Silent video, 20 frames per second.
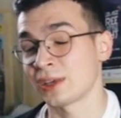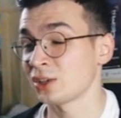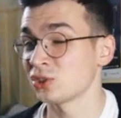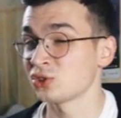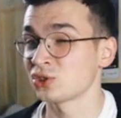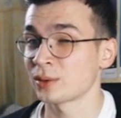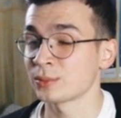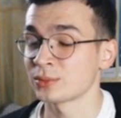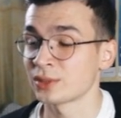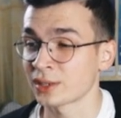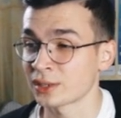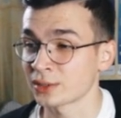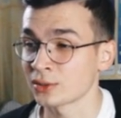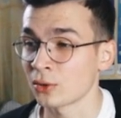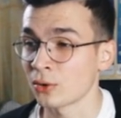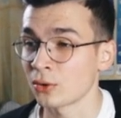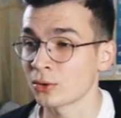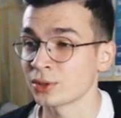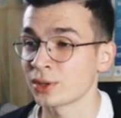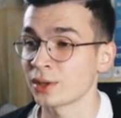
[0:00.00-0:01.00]
jak jakieś tam
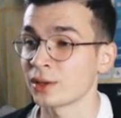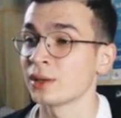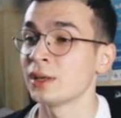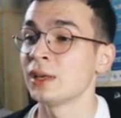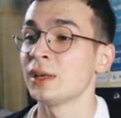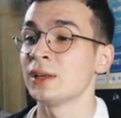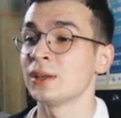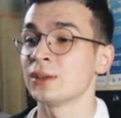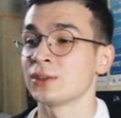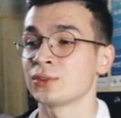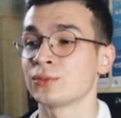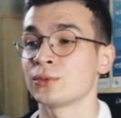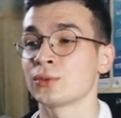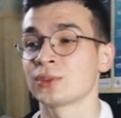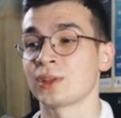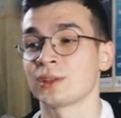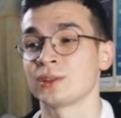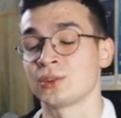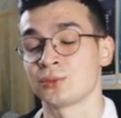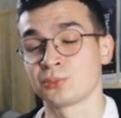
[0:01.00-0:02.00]
technologie
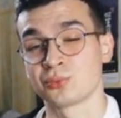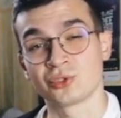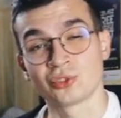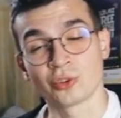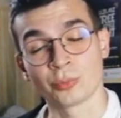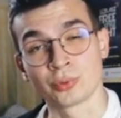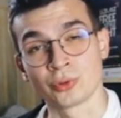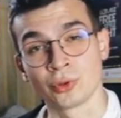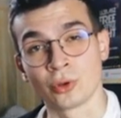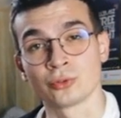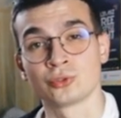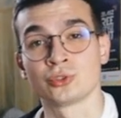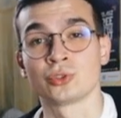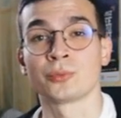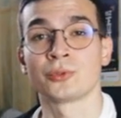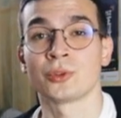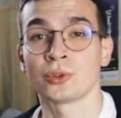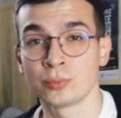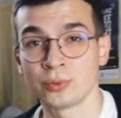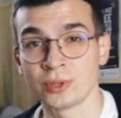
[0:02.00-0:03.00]
związane z
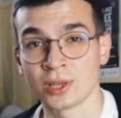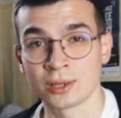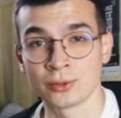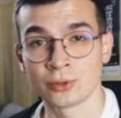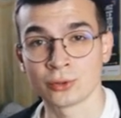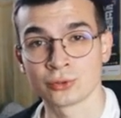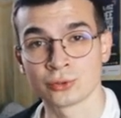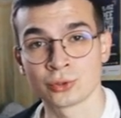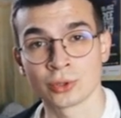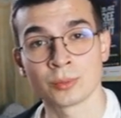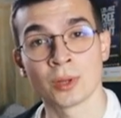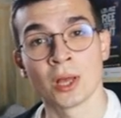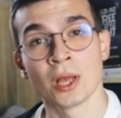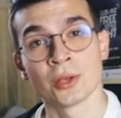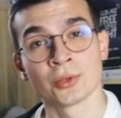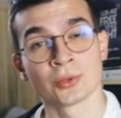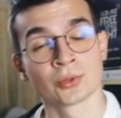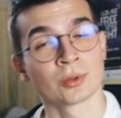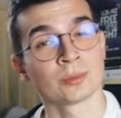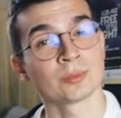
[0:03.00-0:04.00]
przyczepnością, z odbijalnością
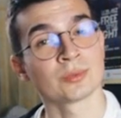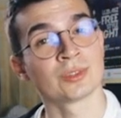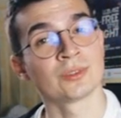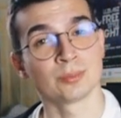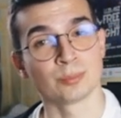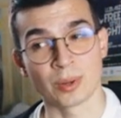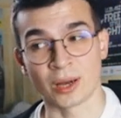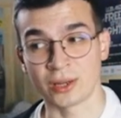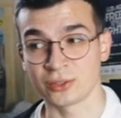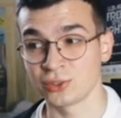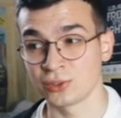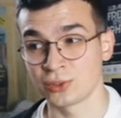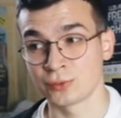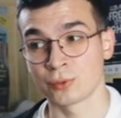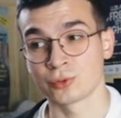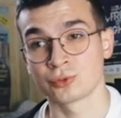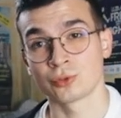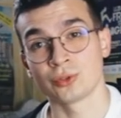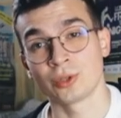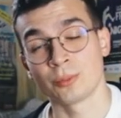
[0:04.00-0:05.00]
są bardziej
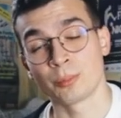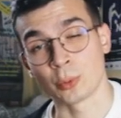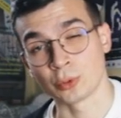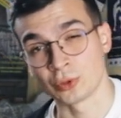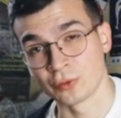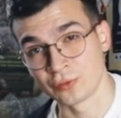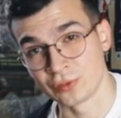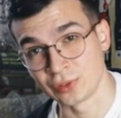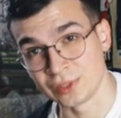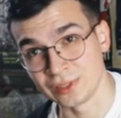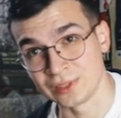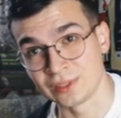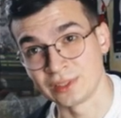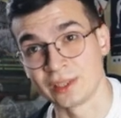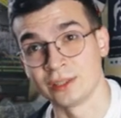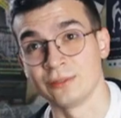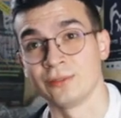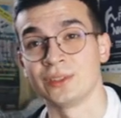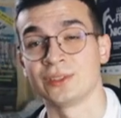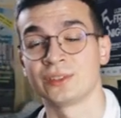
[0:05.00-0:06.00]
stworzone pod
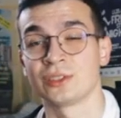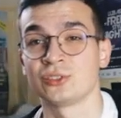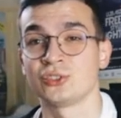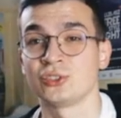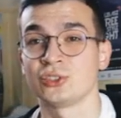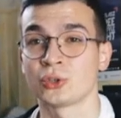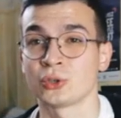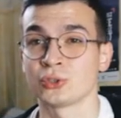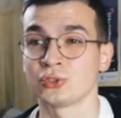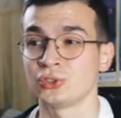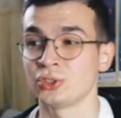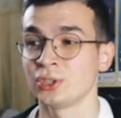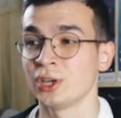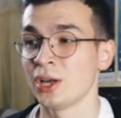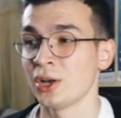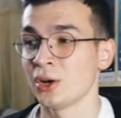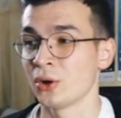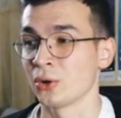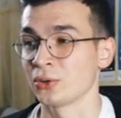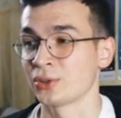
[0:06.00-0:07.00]
freestyle, więc jeśli chodzi
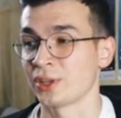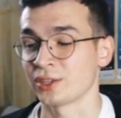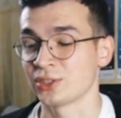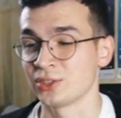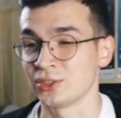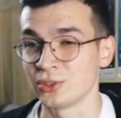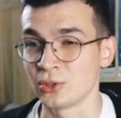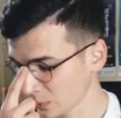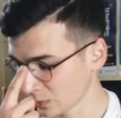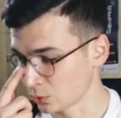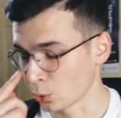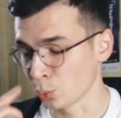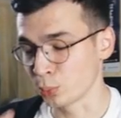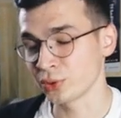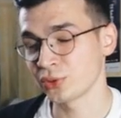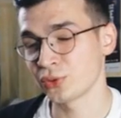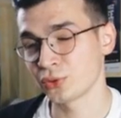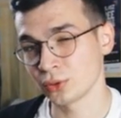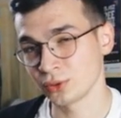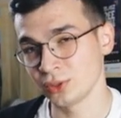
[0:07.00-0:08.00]
o taki
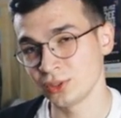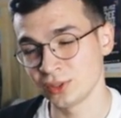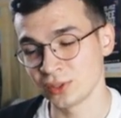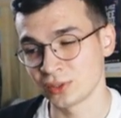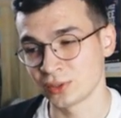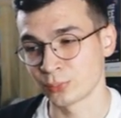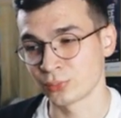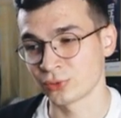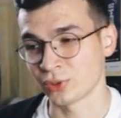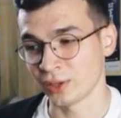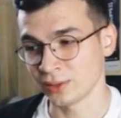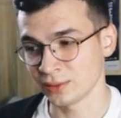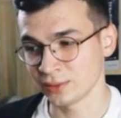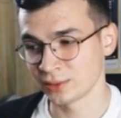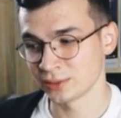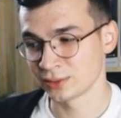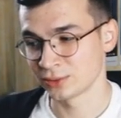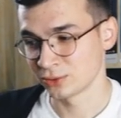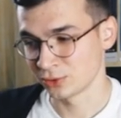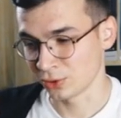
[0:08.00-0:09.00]
dobry, solidny
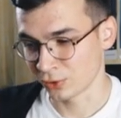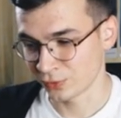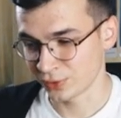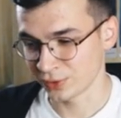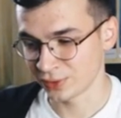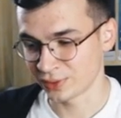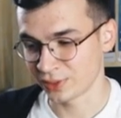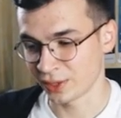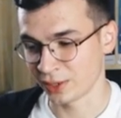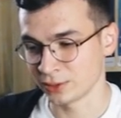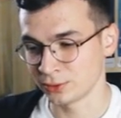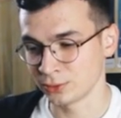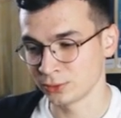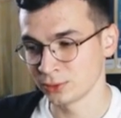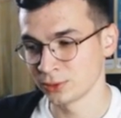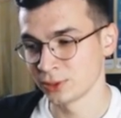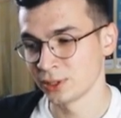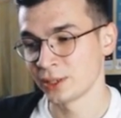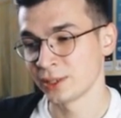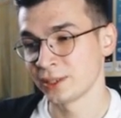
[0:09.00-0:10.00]
sprzęt do
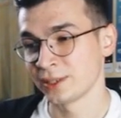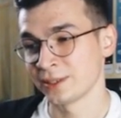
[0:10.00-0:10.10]
freestylu,